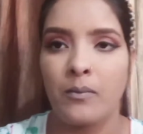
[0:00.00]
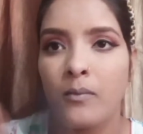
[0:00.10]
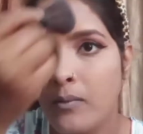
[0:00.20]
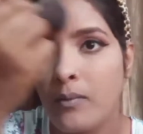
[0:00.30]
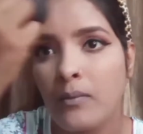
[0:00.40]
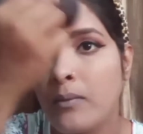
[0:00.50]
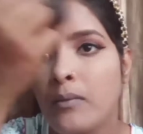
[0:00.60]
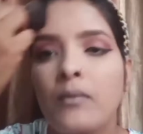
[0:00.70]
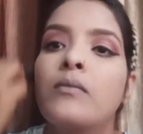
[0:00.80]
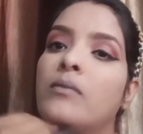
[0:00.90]
ये देखो मैं
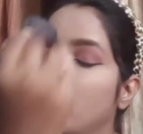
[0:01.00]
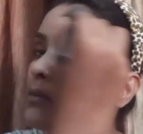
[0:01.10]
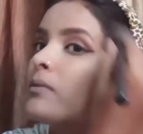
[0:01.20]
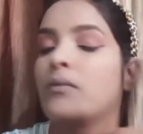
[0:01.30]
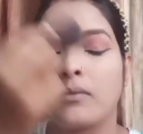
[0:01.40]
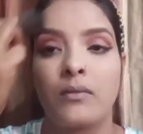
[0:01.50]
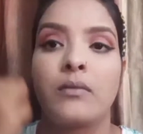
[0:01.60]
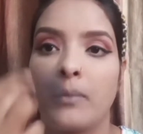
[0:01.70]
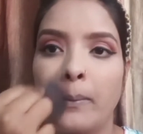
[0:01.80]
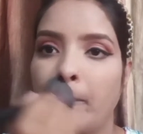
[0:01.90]
नाइन टू फाइव का ये
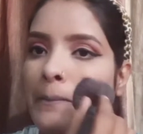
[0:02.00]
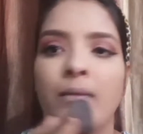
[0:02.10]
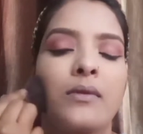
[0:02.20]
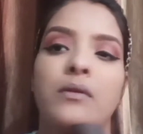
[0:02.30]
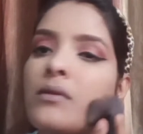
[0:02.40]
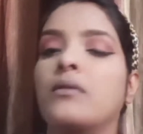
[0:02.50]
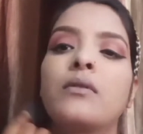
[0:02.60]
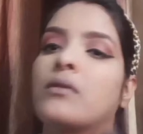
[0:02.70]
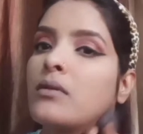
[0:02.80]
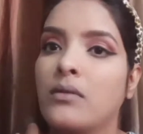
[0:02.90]
कॉम्पैक्ट ले लिया है
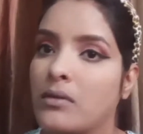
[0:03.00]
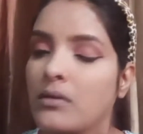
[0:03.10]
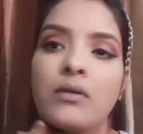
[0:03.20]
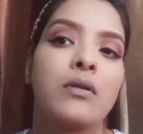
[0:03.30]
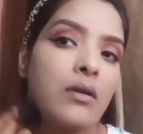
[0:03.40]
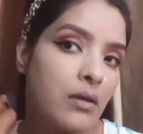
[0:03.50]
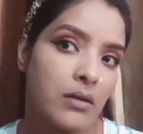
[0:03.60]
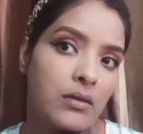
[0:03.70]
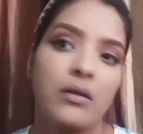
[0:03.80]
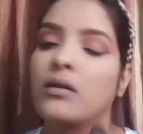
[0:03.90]
और मैं इससे पूरे
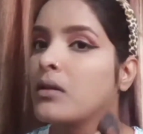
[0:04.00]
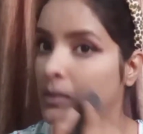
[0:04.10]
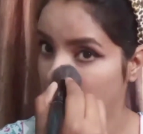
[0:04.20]
फेस पर अप्लाई